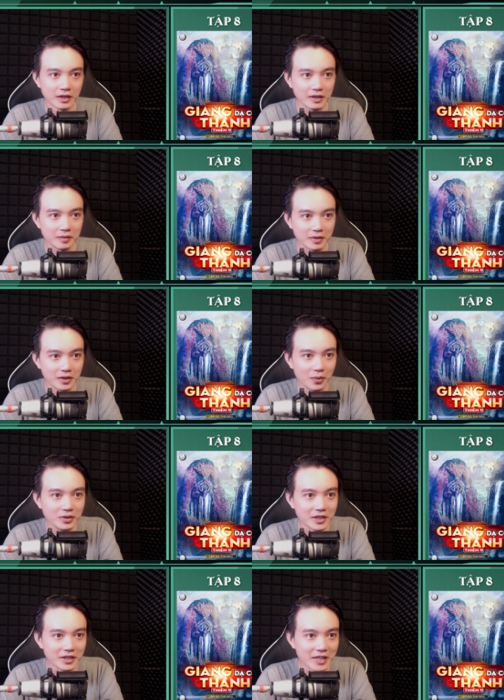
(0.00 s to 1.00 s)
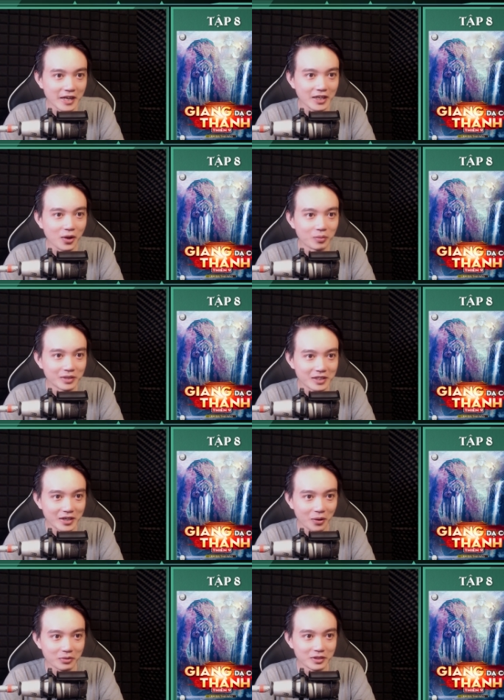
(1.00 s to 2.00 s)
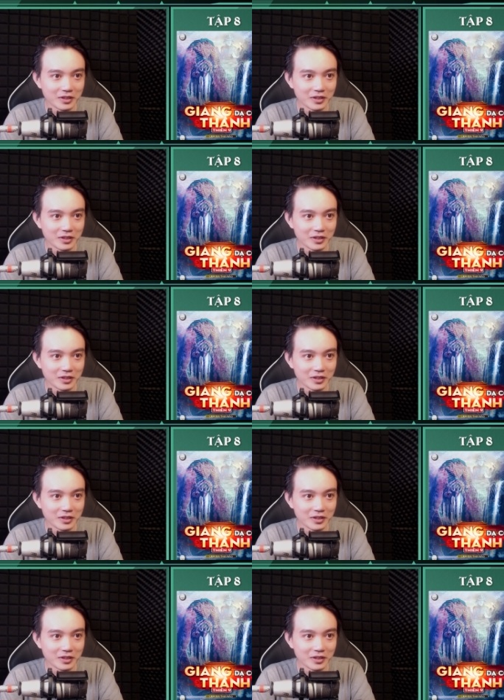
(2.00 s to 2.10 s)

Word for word: nói gì chàng cha hùng gì cha nội.